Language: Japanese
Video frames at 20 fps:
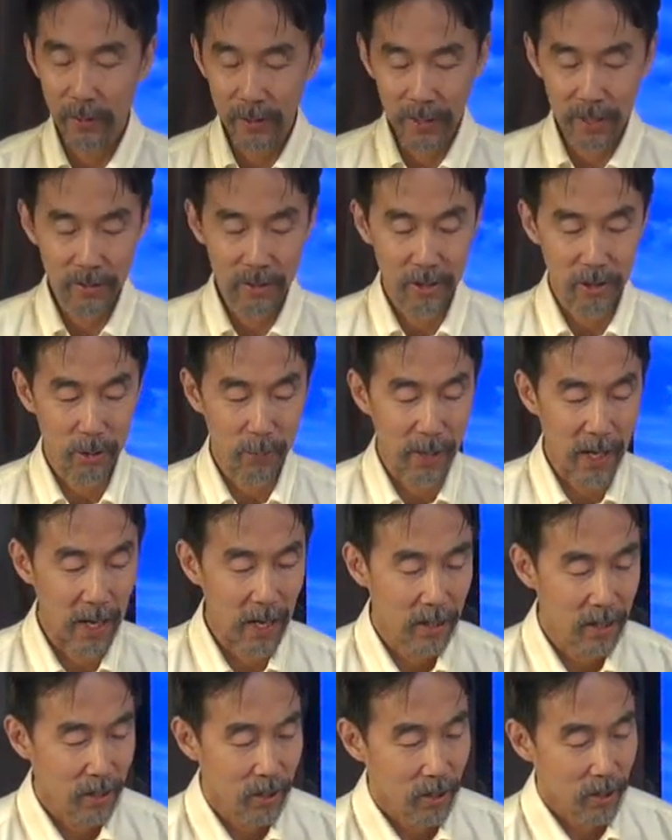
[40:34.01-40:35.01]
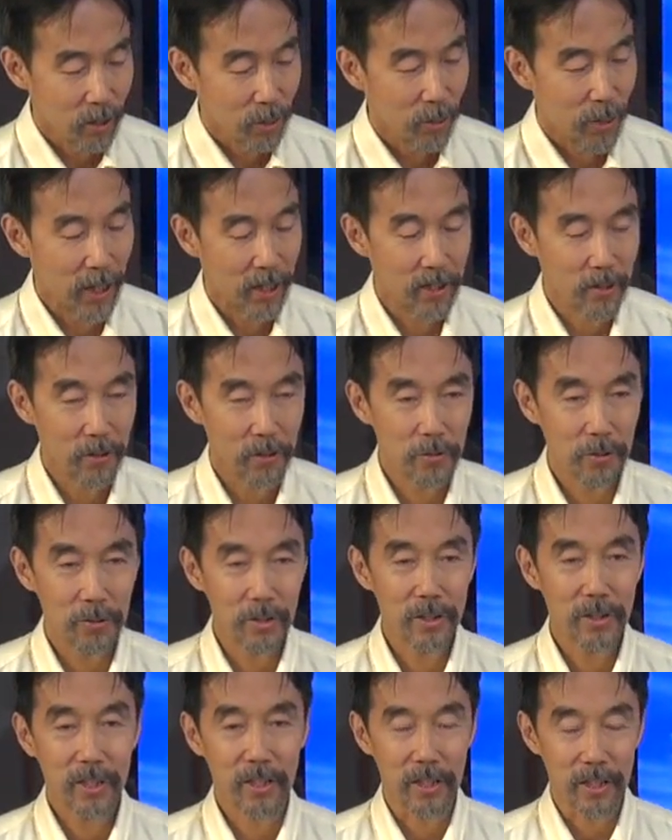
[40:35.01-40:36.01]
私たちは終わりの
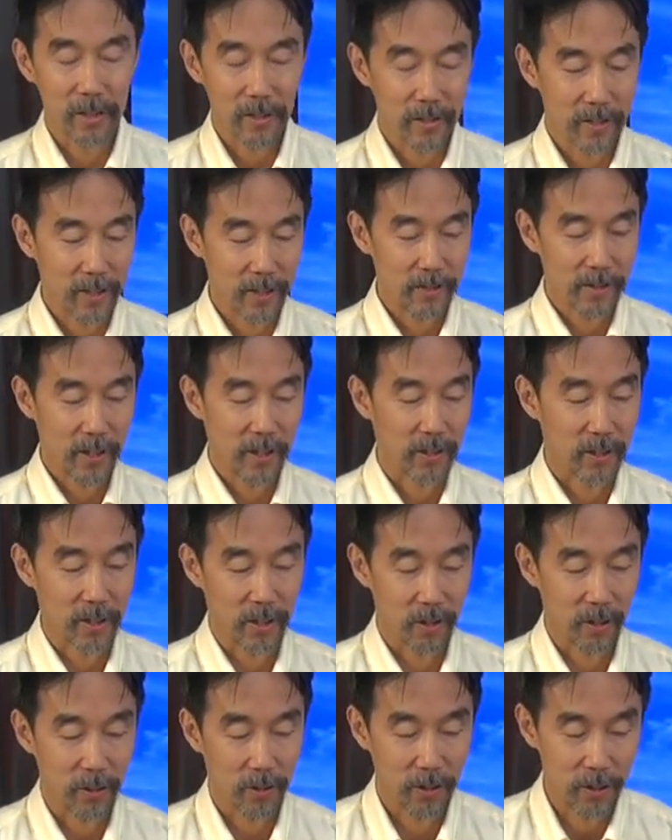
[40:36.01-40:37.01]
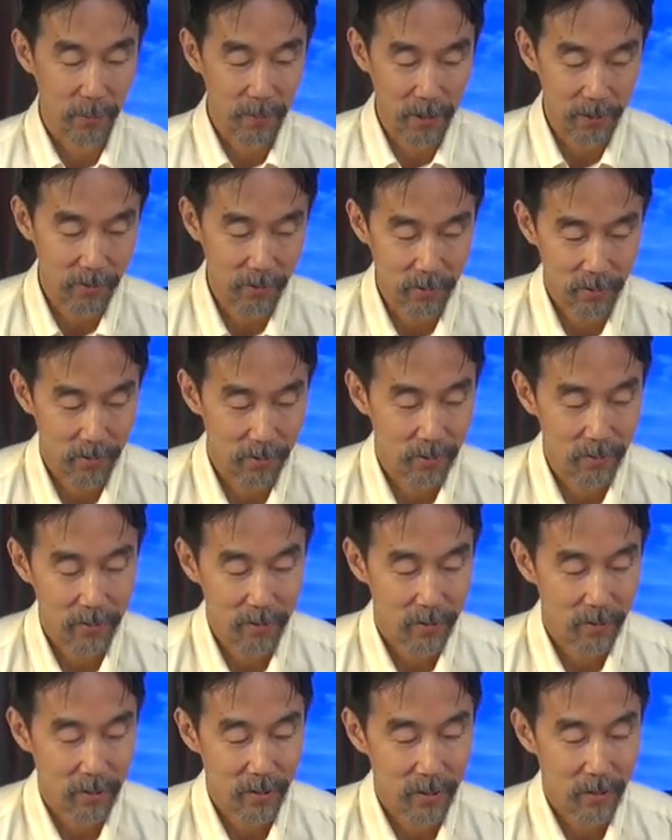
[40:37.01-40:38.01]
時に生かされておりま
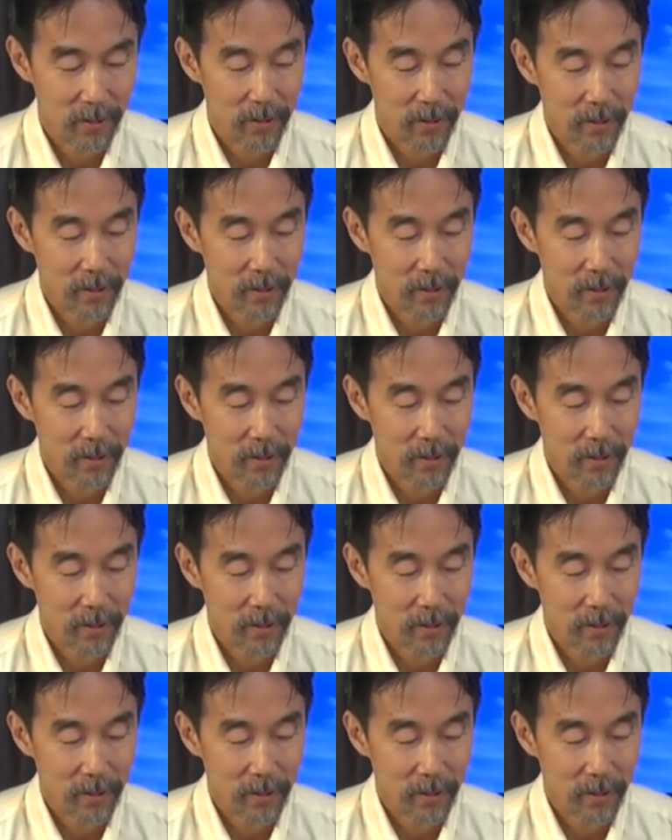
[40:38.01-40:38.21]
す